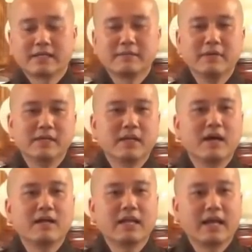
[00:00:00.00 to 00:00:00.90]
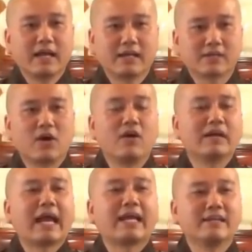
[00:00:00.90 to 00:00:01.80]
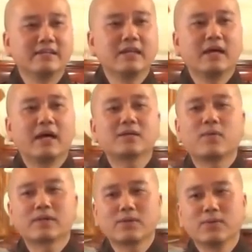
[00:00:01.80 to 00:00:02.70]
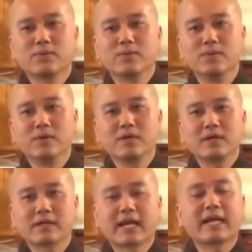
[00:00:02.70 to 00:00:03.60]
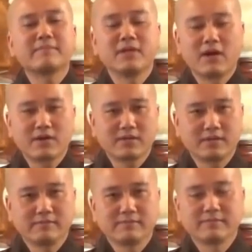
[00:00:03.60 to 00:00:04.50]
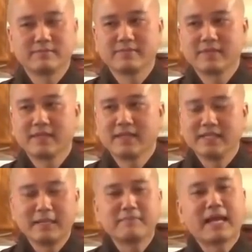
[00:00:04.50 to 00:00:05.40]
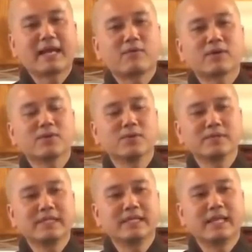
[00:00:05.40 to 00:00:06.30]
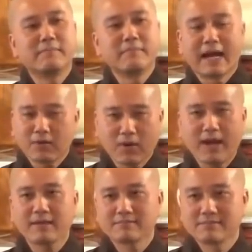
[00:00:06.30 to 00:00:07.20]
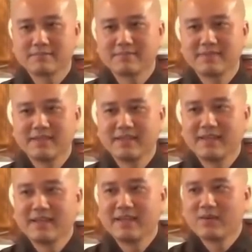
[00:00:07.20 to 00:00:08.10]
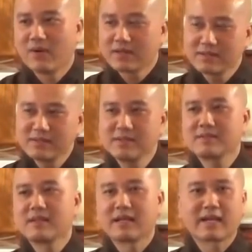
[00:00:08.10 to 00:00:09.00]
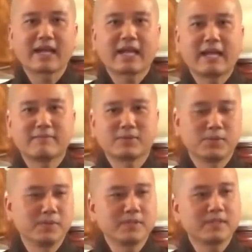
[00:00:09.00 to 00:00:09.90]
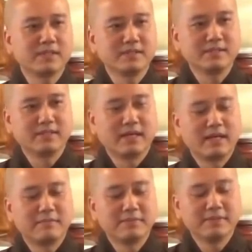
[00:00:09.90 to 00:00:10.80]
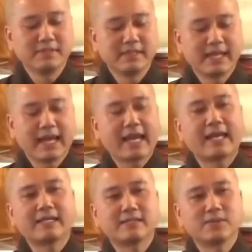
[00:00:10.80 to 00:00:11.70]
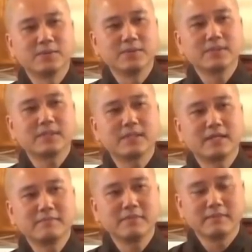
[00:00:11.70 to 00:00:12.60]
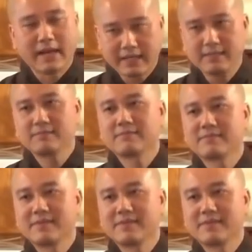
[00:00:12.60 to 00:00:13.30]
Thì cái bữa đó là còn ngày nữa là hết khóa tu của các em nhỏ rồi. Thì năm nay khóa tu chia làm ba khóa. Khóa thứ nhất là các em tuổi từ mười hai tuổi cho đến mười bảy.